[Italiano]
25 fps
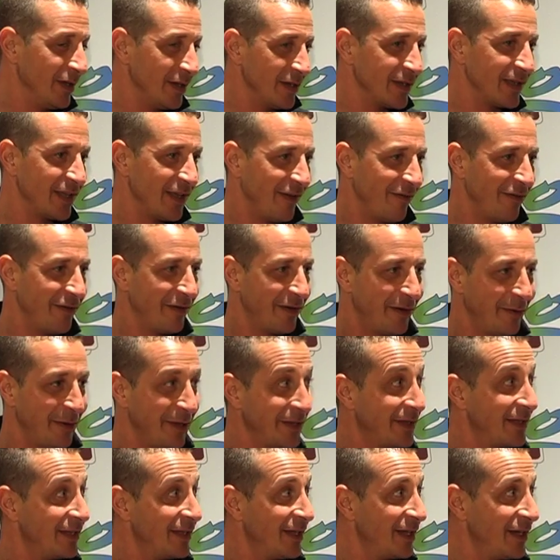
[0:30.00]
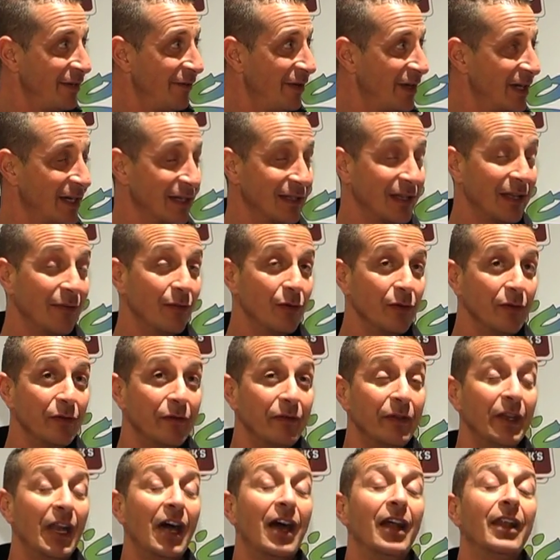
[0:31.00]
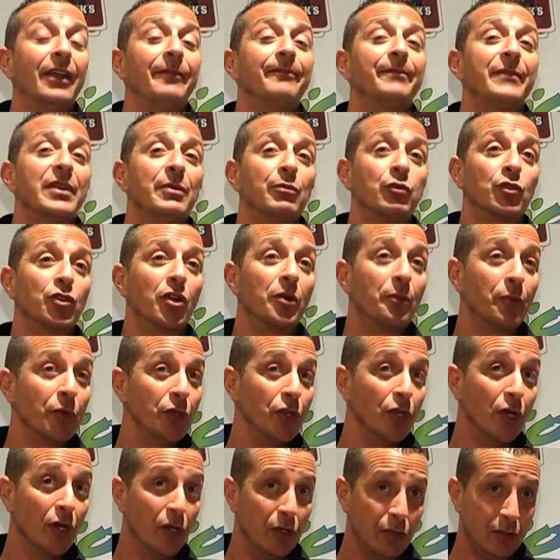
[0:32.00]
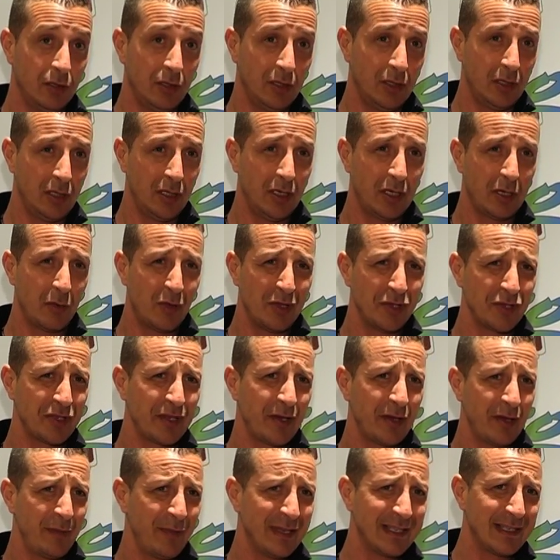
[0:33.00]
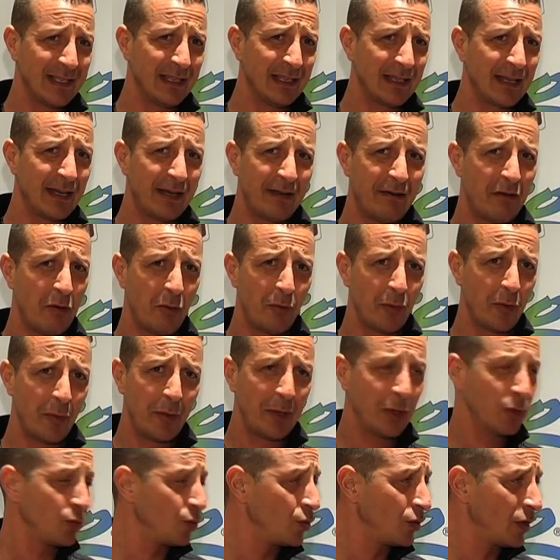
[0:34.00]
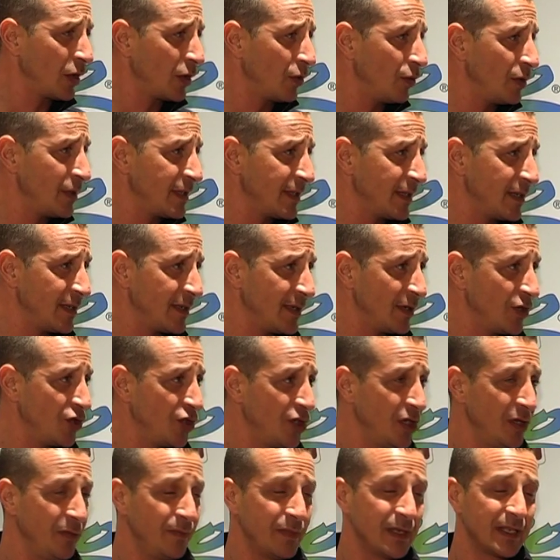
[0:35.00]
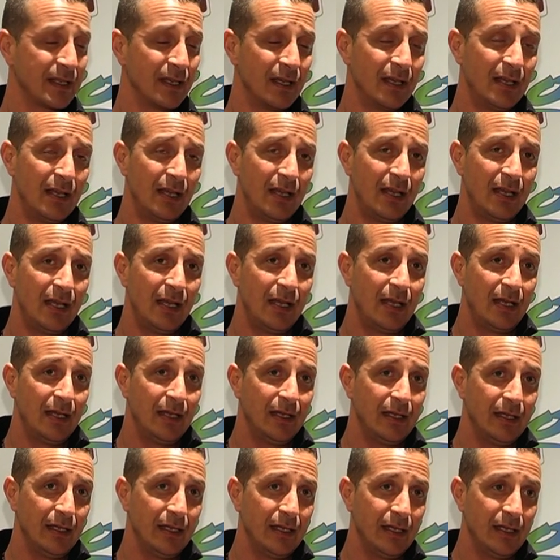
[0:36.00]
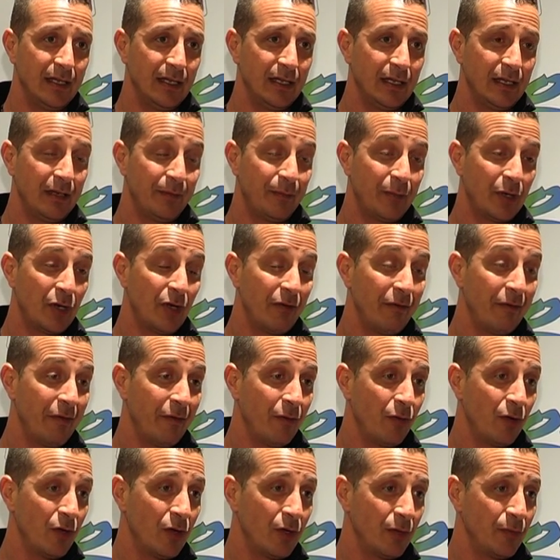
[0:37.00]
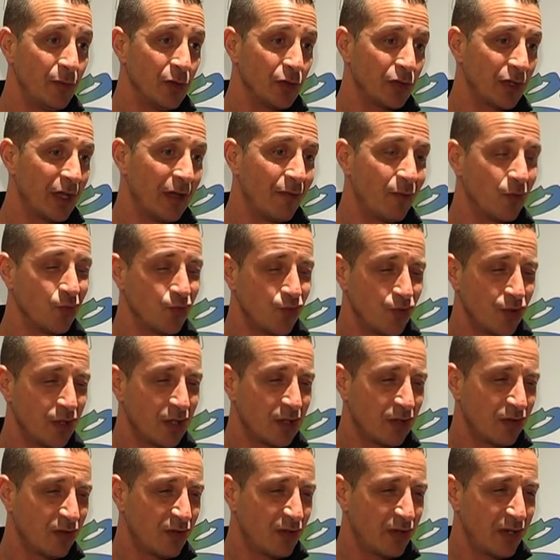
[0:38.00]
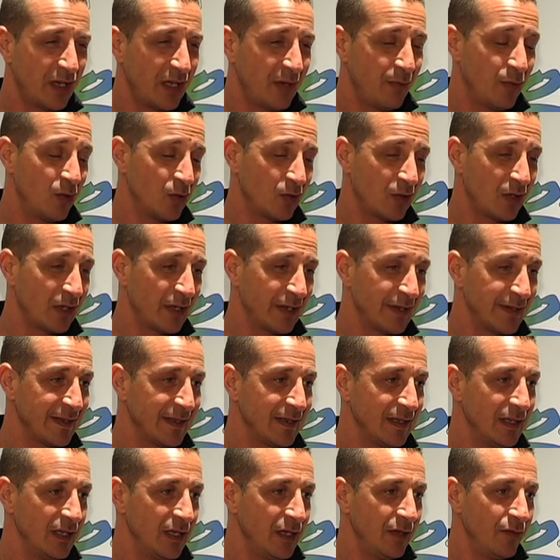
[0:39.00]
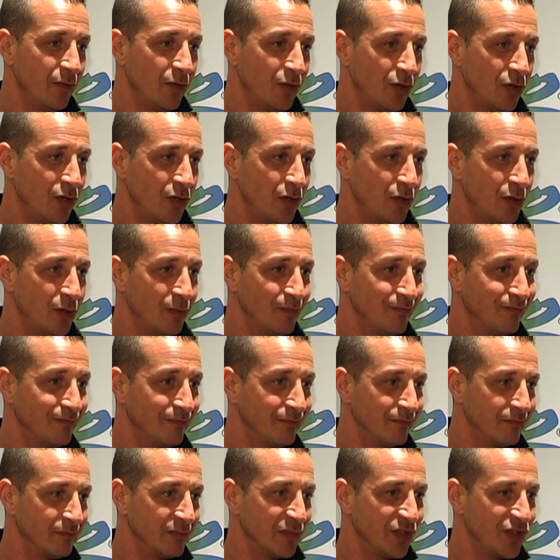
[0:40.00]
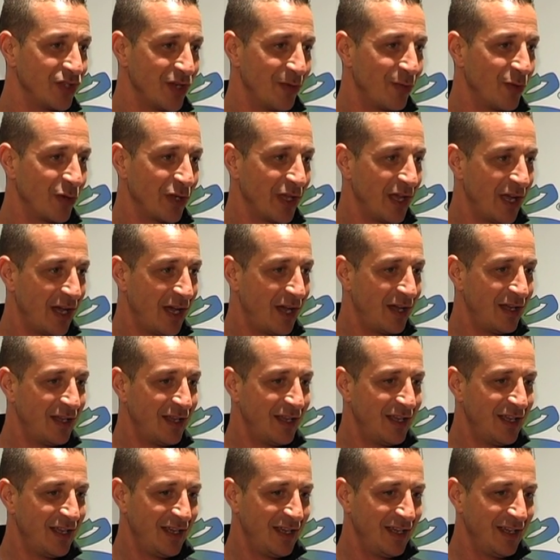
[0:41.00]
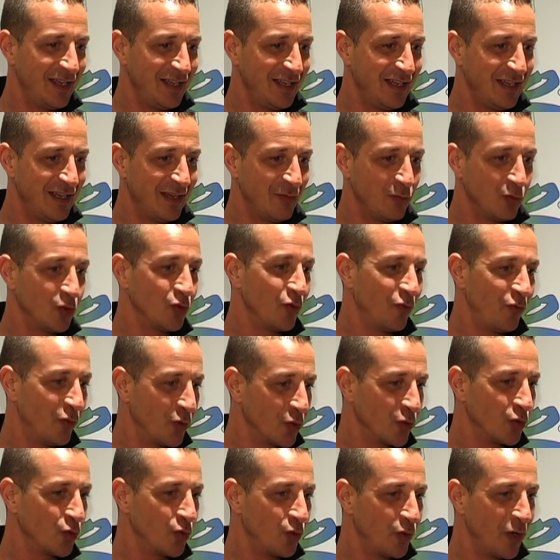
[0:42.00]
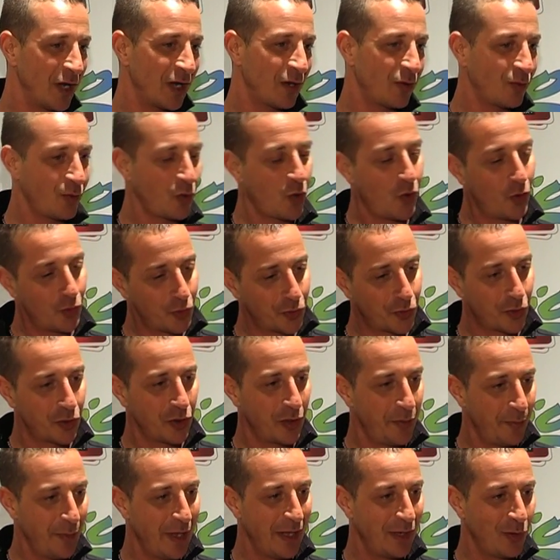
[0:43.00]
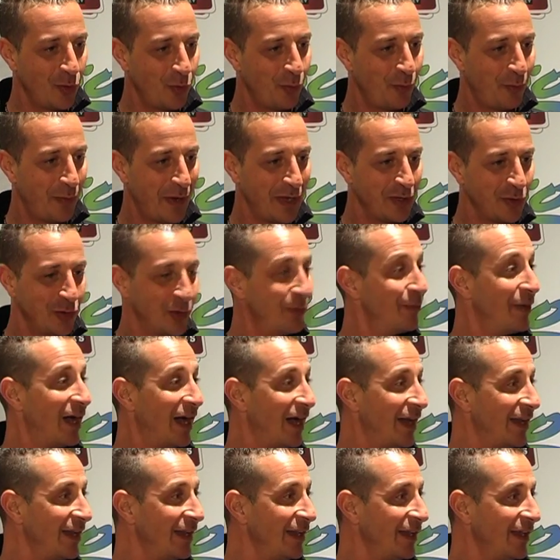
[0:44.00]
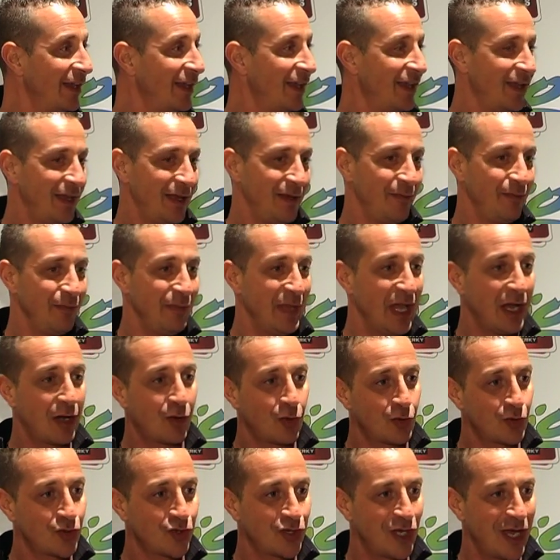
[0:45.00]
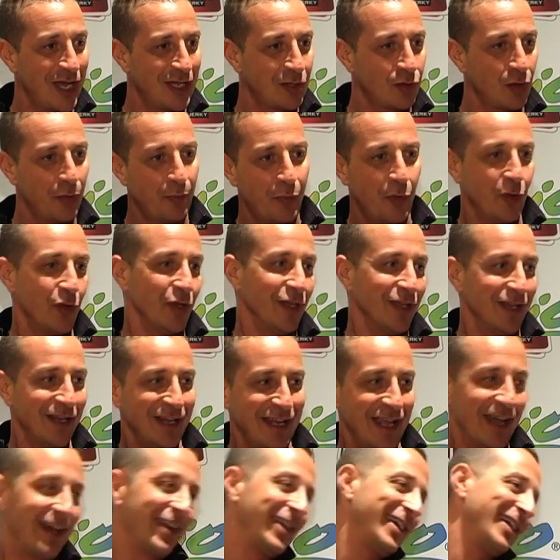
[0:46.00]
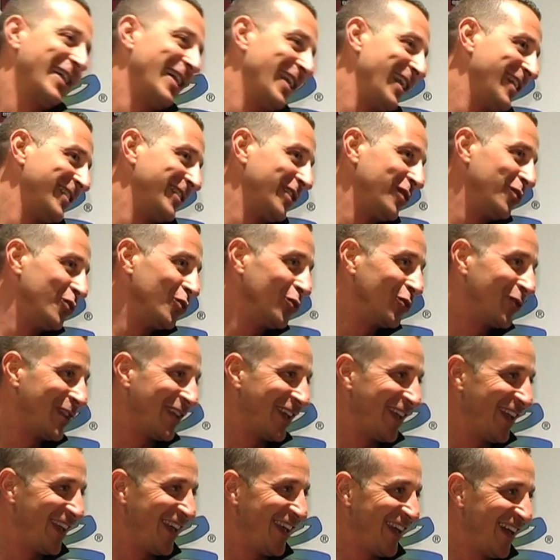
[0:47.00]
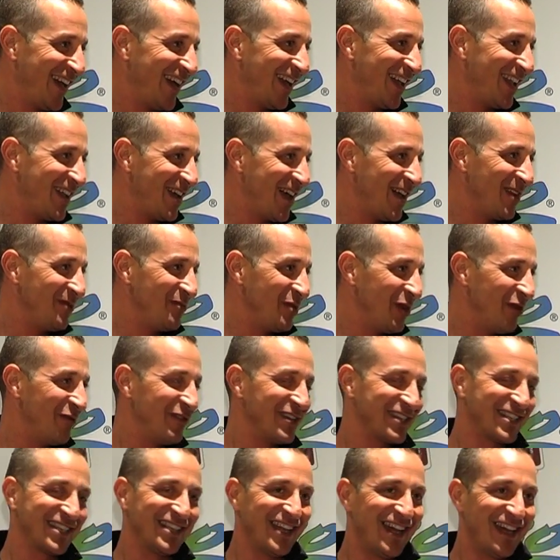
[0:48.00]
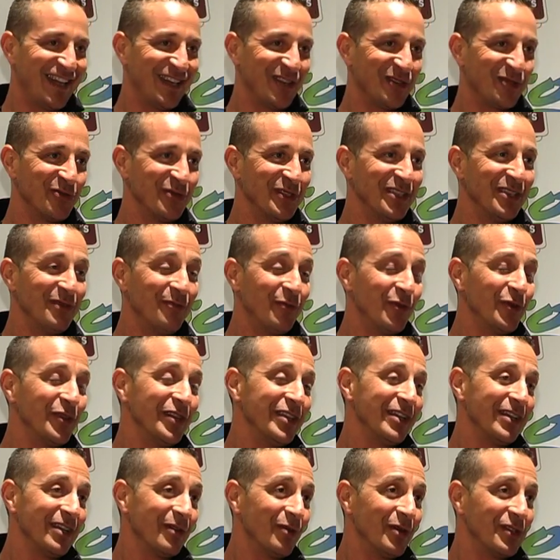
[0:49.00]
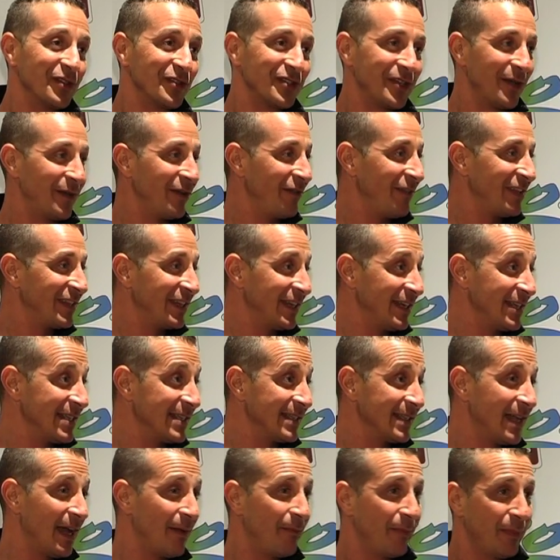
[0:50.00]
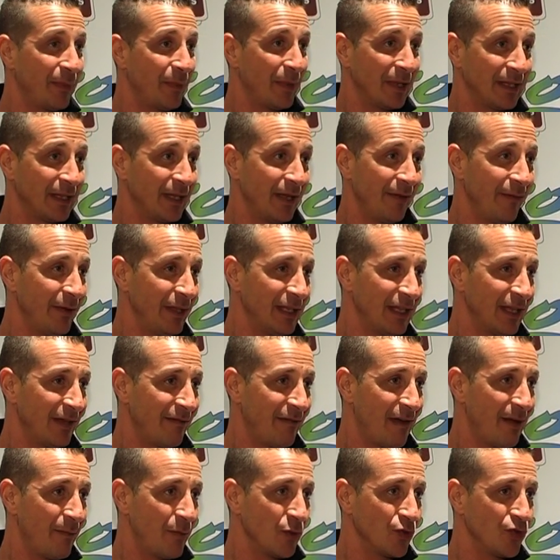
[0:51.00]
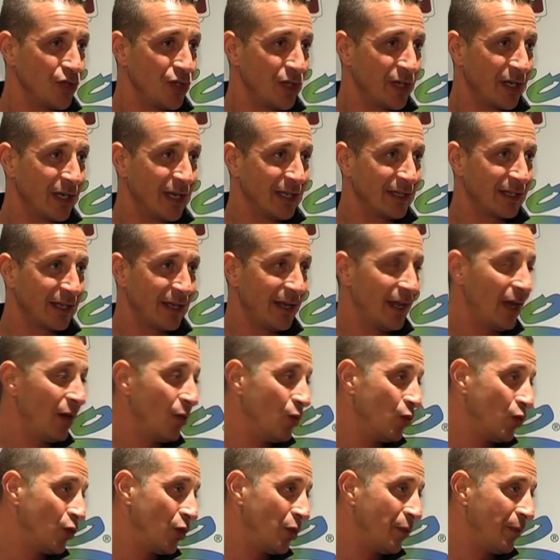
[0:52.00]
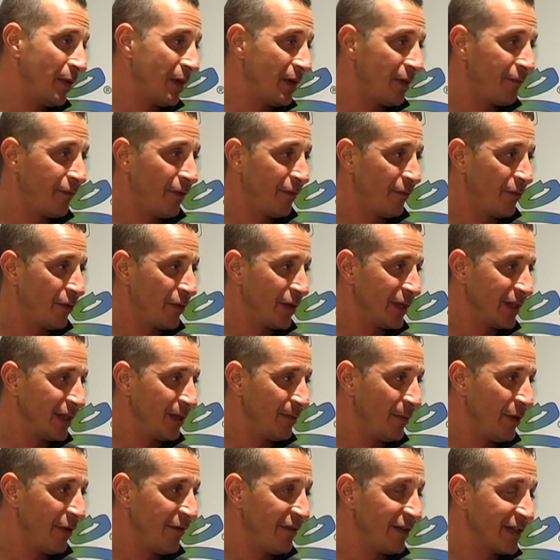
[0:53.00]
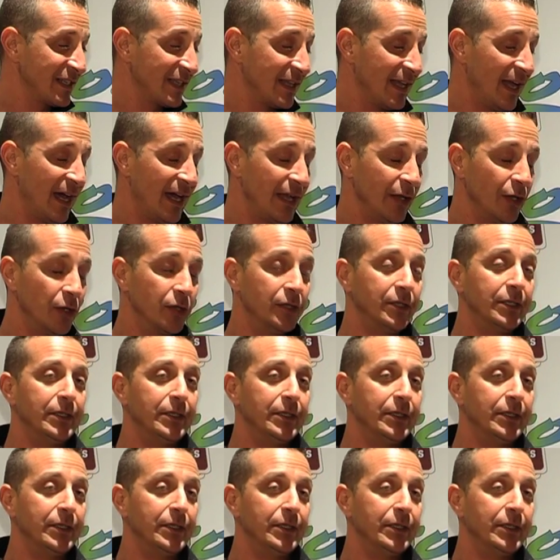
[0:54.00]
rischiavi veramente di arrivare al tavolo di finale. Purtroppo io, eh, quando siamo rimasti in tre, eravamo più o meno tutti con le stesse chips, eh, però avevo al mio tavolo un giocatore molto aggressivo, mm, diciamo che ha, eh, avuto fortuna contro di me in un paio di mani, mi ha accorciato e poi le ha regalate tutte a, al mio avversario, quindi poi quando siamo arrivati nei zap praticamente eravamo circa 3 a 1 a favore del mio avversario,